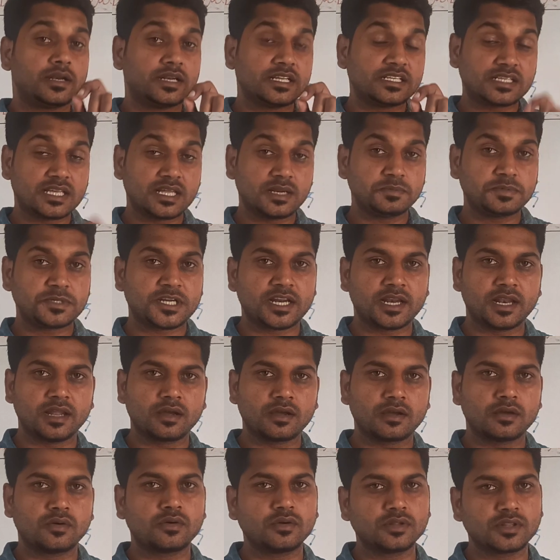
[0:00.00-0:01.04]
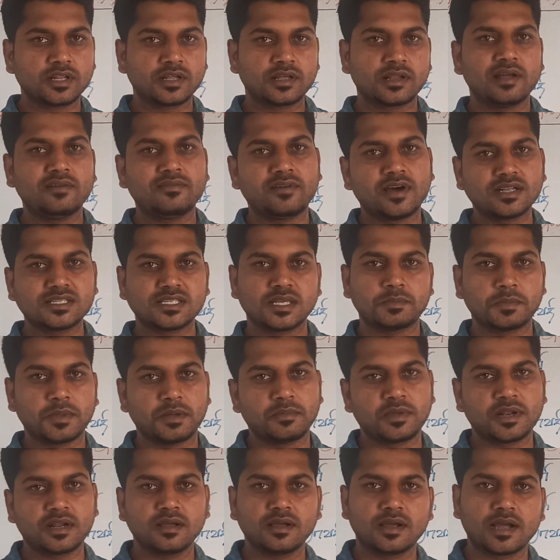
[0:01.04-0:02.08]
டிஸ்கிரிப்ஷனில் கொடுத்துருக்குற வாட்ஸ்அப்
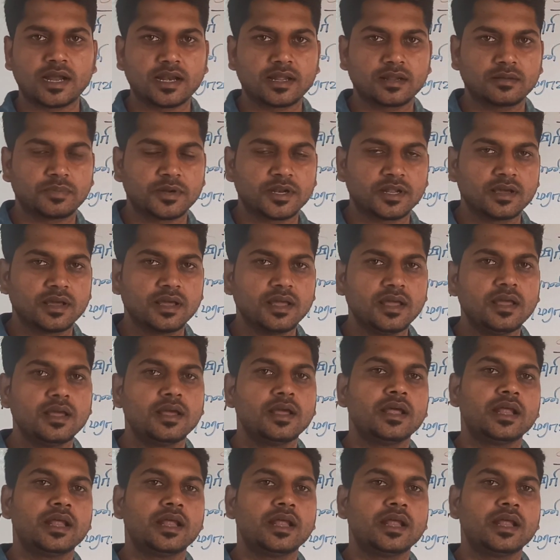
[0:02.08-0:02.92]
நம்பருக்கு கான்டெக்ட் பண்ணுங்கள்